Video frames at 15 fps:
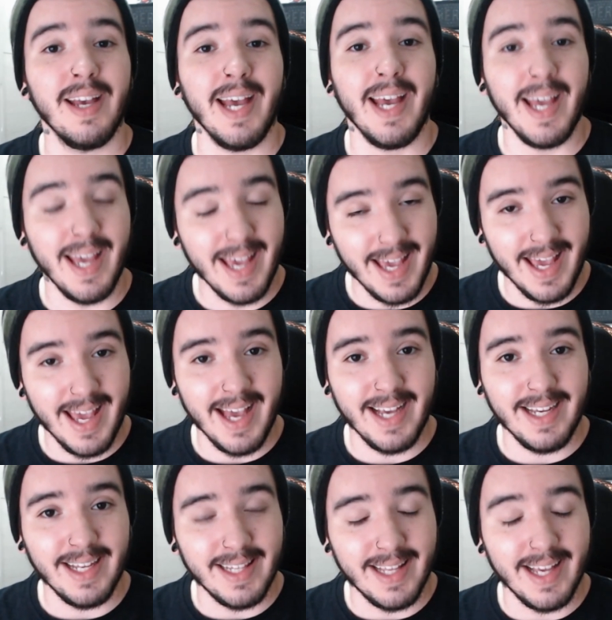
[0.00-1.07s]
É,
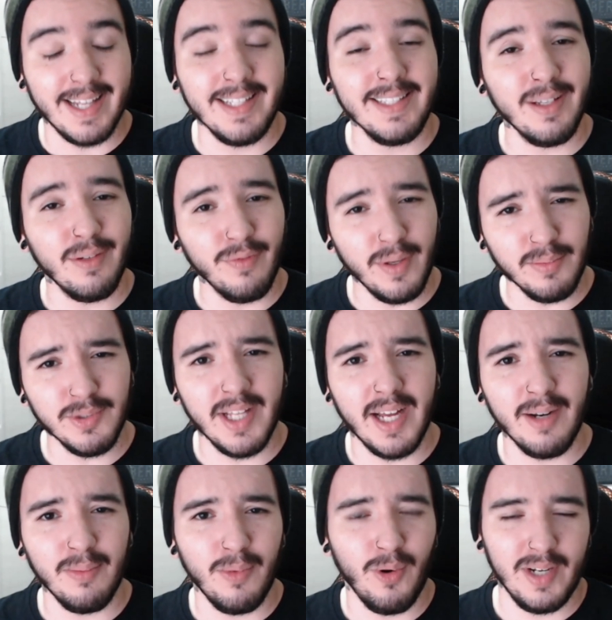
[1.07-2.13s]
galera, então vamos
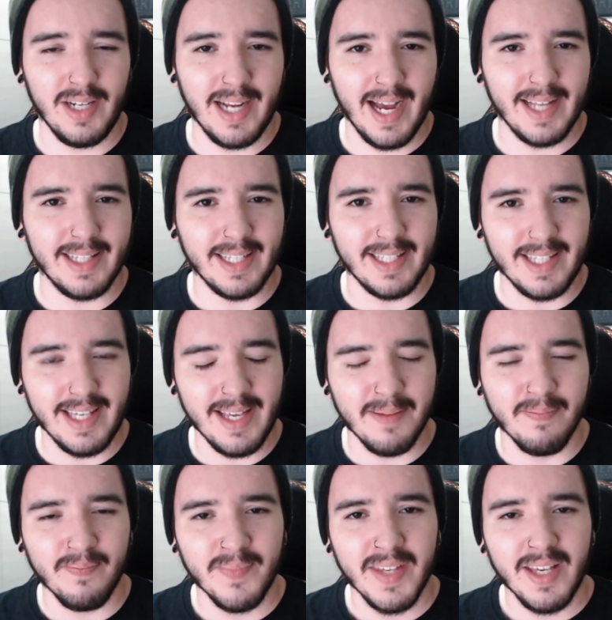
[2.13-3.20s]
dar uma olhada
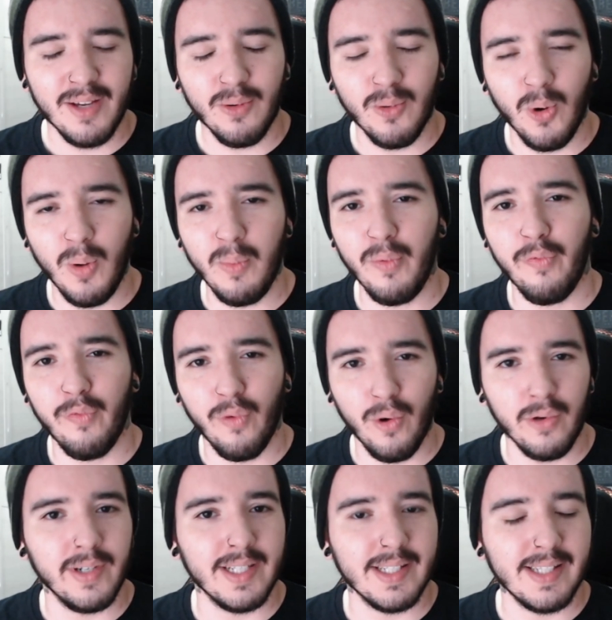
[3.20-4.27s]
aqui em como
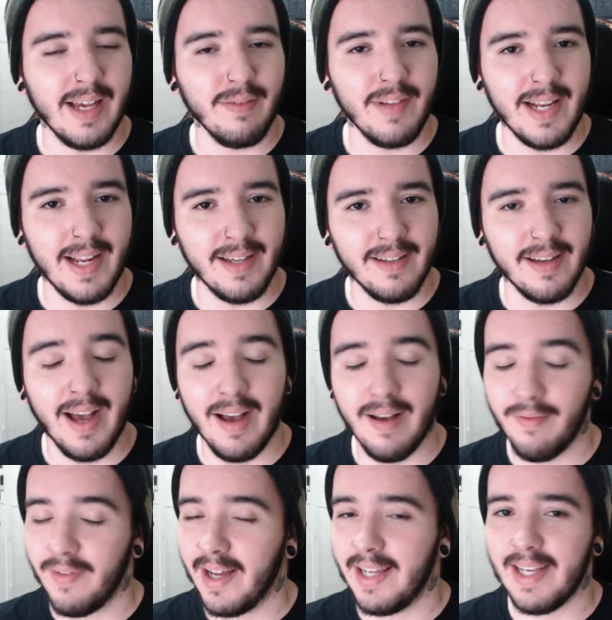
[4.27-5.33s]
foram as
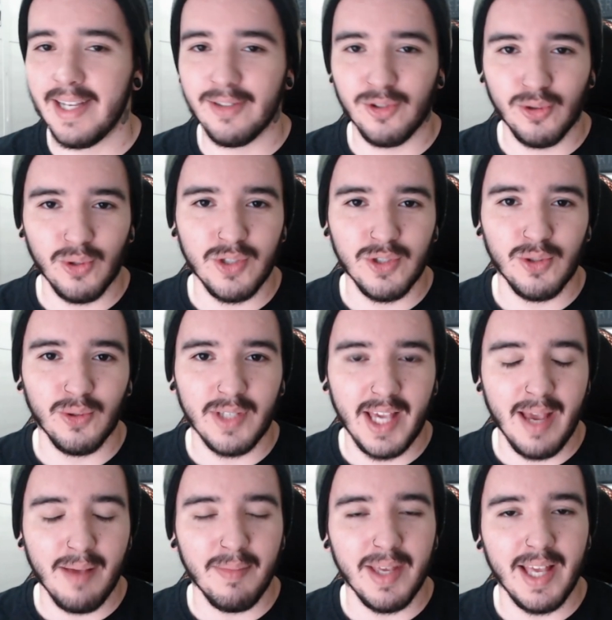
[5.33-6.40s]
avaliações do
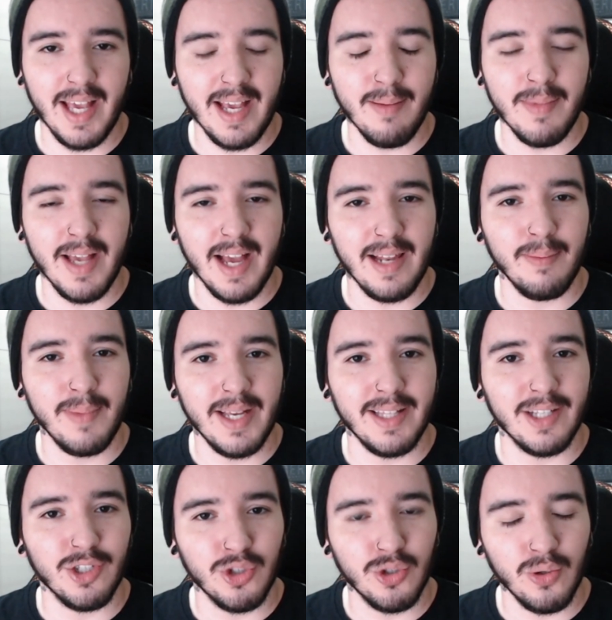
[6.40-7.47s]
game MLB
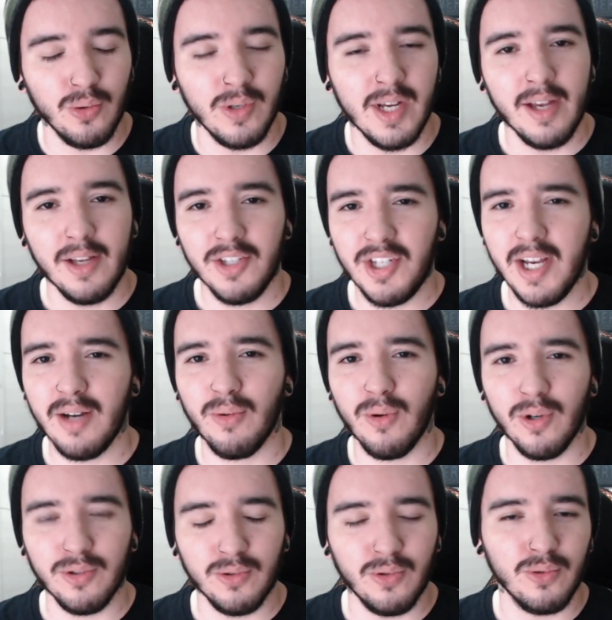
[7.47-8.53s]
The Show de
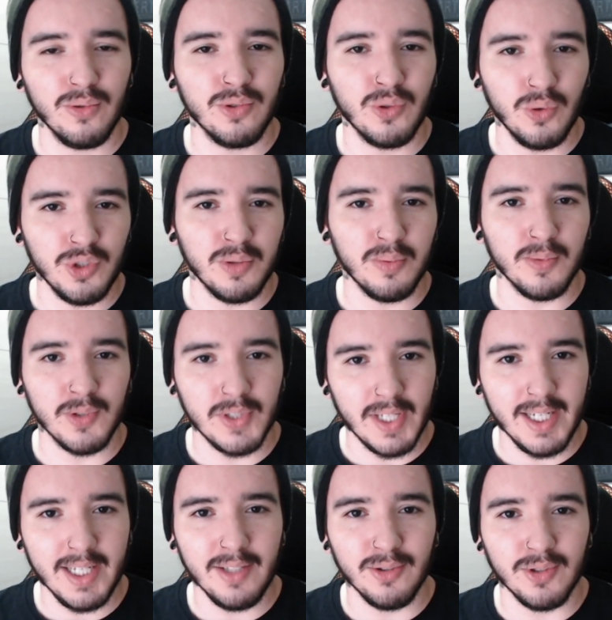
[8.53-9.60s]
acordo com os últimos
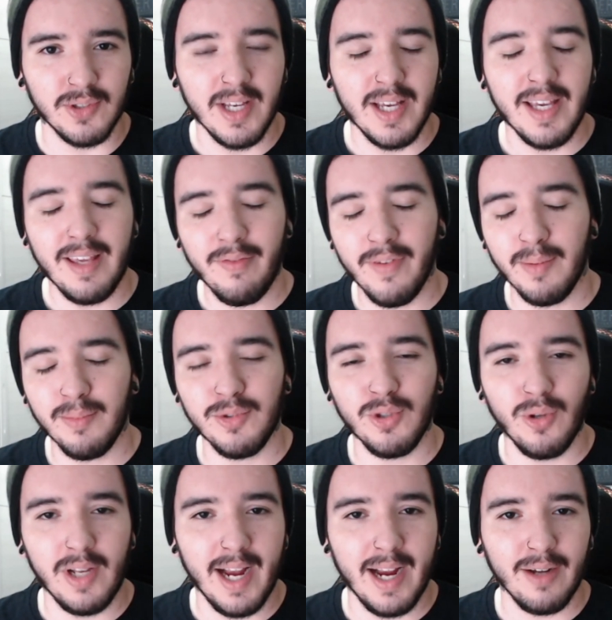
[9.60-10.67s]
anos e vamos
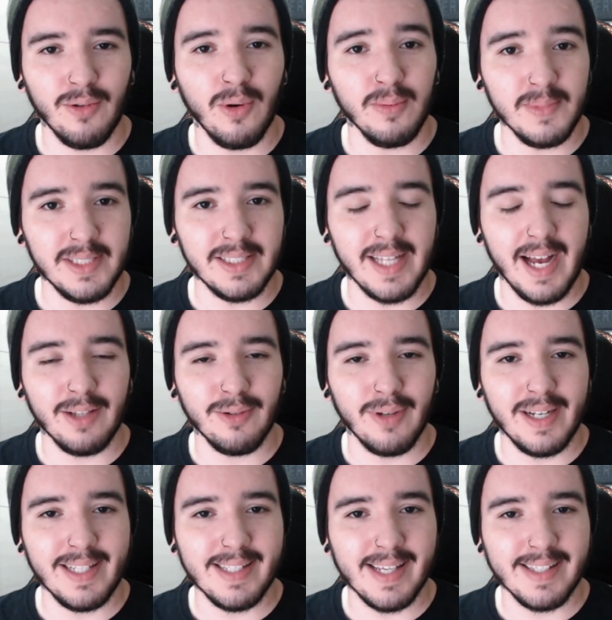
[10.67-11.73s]
olhar como está a
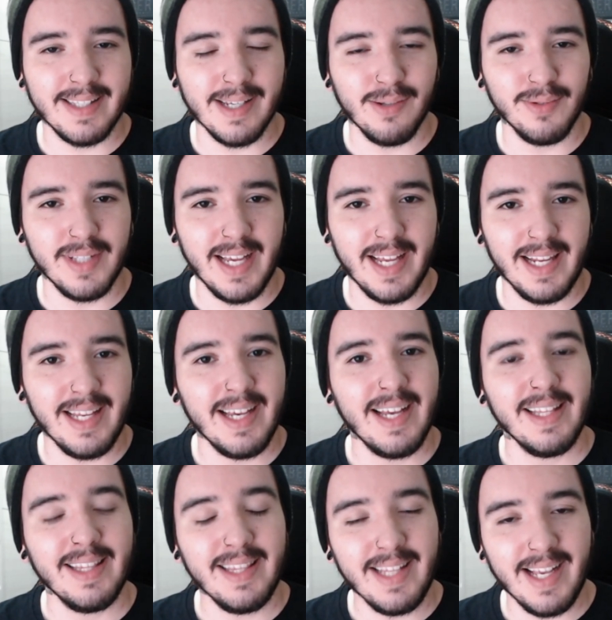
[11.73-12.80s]
atualização dele
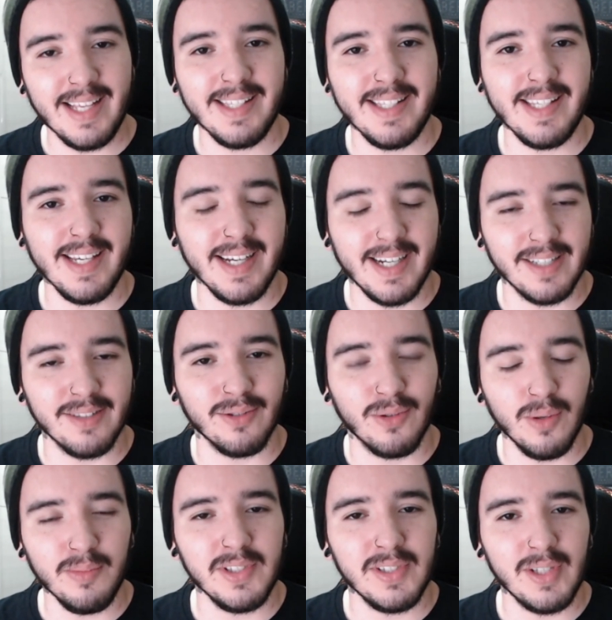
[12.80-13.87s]
nesse ano,
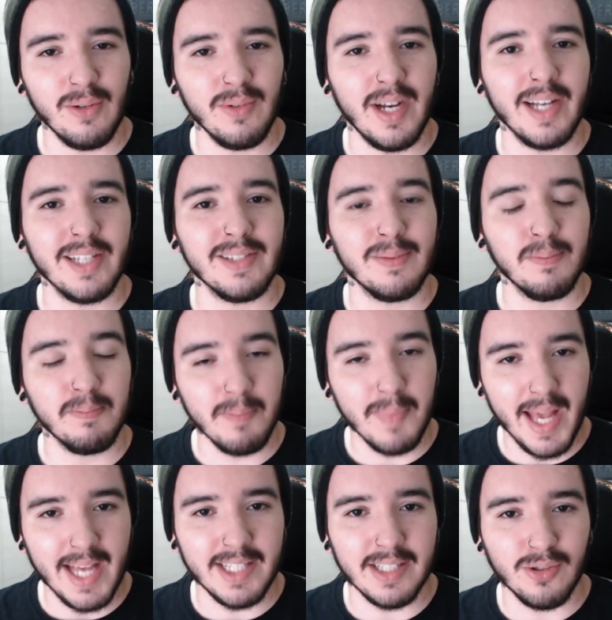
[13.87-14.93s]
como estão as
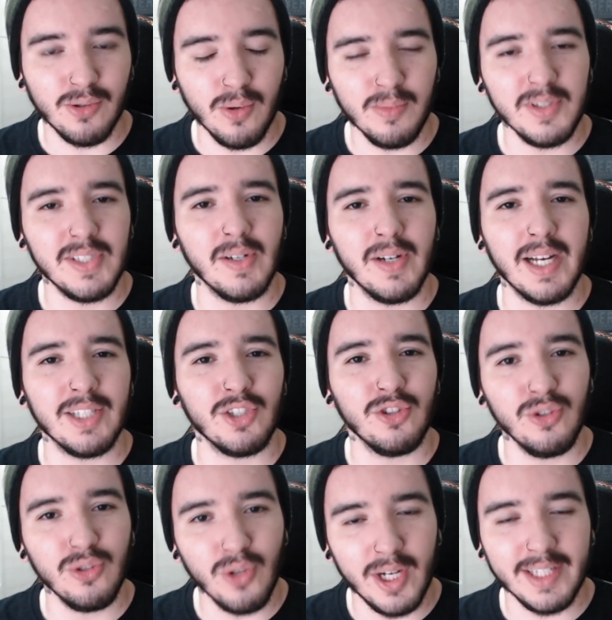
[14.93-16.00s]
médias, como estão as
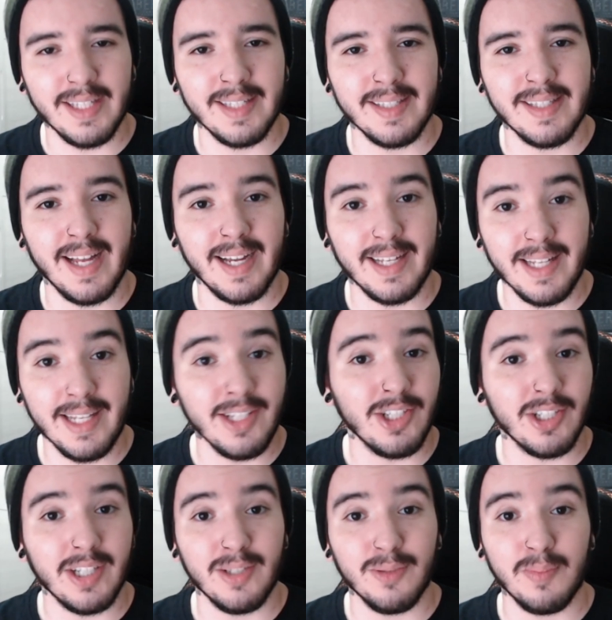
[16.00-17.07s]
notas da
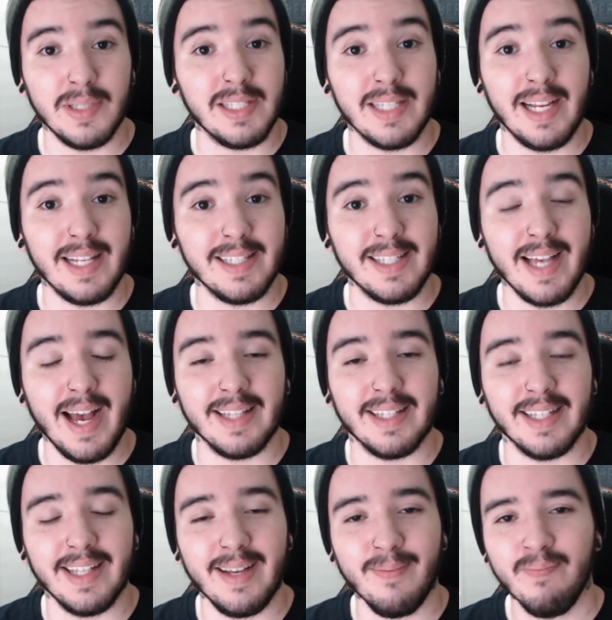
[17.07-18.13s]
crítica
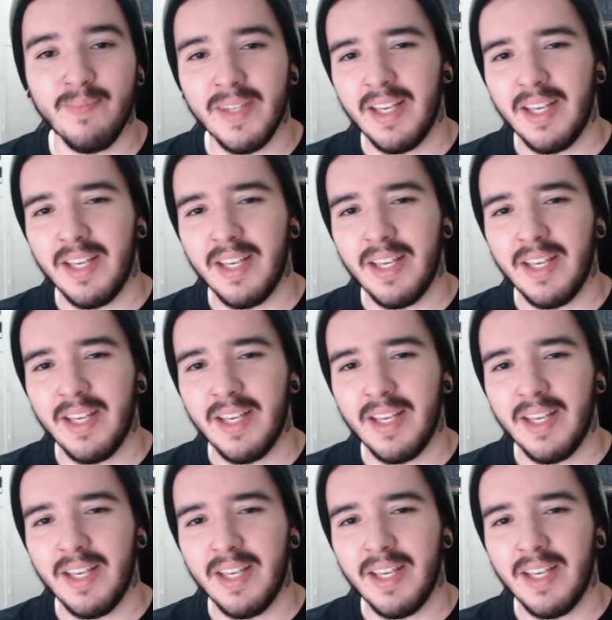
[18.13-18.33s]
especializada, né?